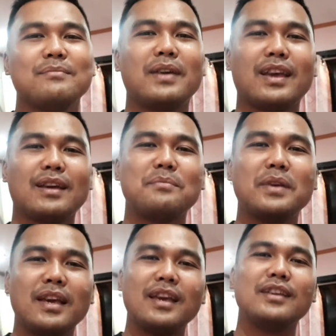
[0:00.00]
Mayang
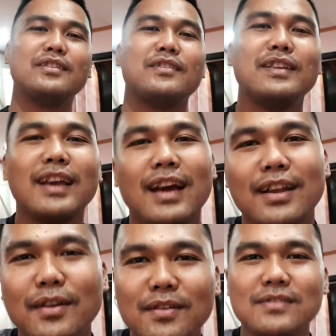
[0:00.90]
gabi inyo diha
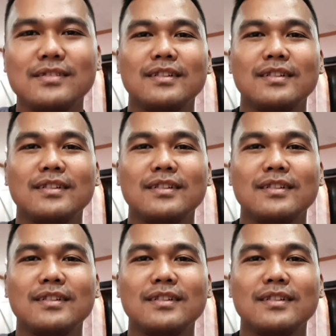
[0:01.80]
no?